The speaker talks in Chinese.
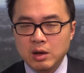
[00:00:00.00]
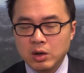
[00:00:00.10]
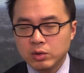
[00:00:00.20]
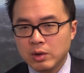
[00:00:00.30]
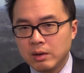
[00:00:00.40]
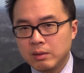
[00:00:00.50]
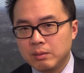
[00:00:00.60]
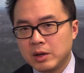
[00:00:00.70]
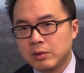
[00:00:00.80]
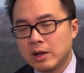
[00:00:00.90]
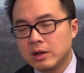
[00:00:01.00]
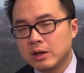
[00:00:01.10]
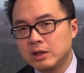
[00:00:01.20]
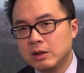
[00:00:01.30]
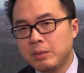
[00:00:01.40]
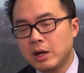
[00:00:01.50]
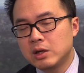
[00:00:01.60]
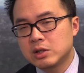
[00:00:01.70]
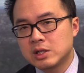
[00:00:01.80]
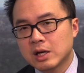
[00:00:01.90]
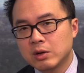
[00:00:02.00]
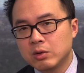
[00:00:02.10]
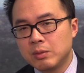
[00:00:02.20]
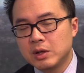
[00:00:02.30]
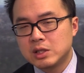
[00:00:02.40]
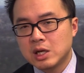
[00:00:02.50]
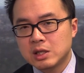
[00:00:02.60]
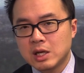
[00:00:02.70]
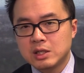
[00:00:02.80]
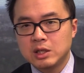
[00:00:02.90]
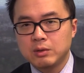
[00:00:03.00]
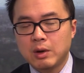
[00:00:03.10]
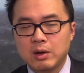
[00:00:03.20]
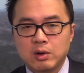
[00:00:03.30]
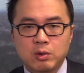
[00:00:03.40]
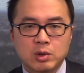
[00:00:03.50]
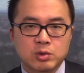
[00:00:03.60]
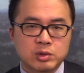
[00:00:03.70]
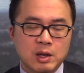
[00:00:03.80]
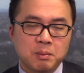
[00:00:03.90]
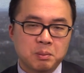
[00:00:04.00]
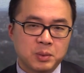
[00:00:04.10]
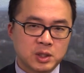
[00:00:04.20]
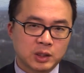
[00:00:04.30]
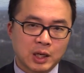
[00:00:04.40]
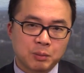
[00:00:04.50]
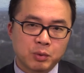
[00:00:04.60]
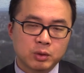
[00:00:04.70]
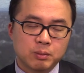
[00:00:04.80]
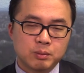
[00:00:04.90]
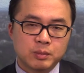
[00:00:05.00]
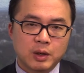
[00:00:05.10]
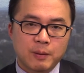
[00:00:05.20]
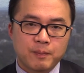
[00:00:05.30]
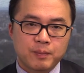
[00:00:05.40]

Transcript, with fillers: 欧元、美元和英镑这三个货币将在今晚会出现比较大的波动。好，